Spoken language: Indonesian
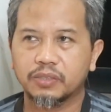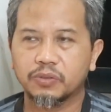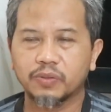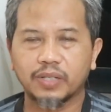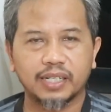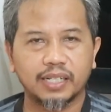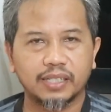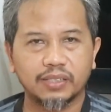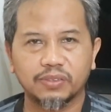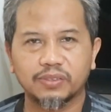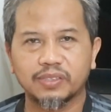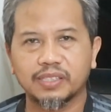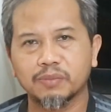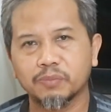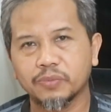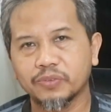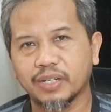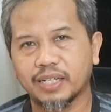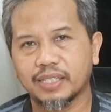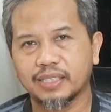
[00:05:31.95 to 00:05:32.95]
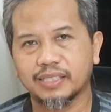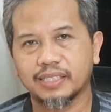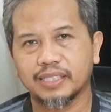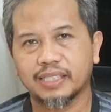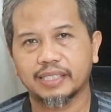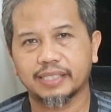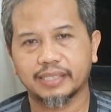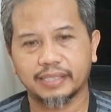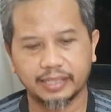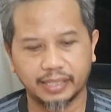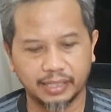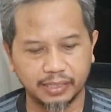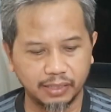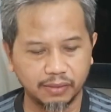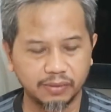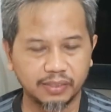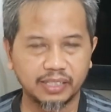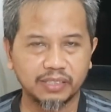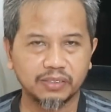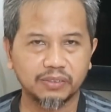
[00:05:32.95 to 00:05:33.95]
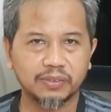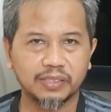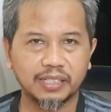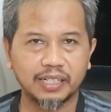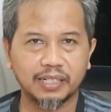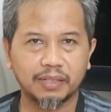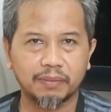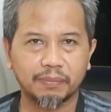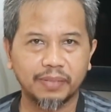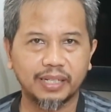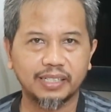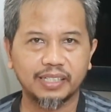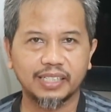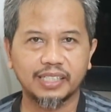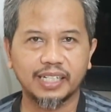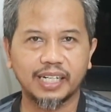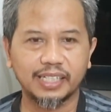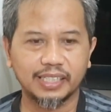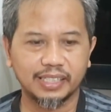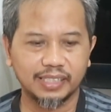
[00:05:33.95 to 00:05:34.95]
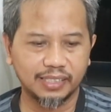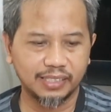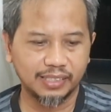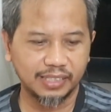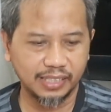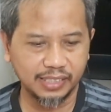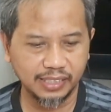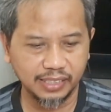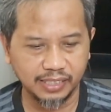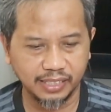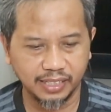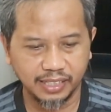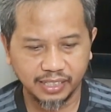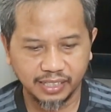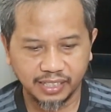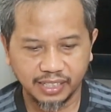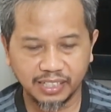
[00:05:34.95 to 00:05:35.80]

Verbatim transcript: 200 ribuan ya karena orang sudah pada nyari jadi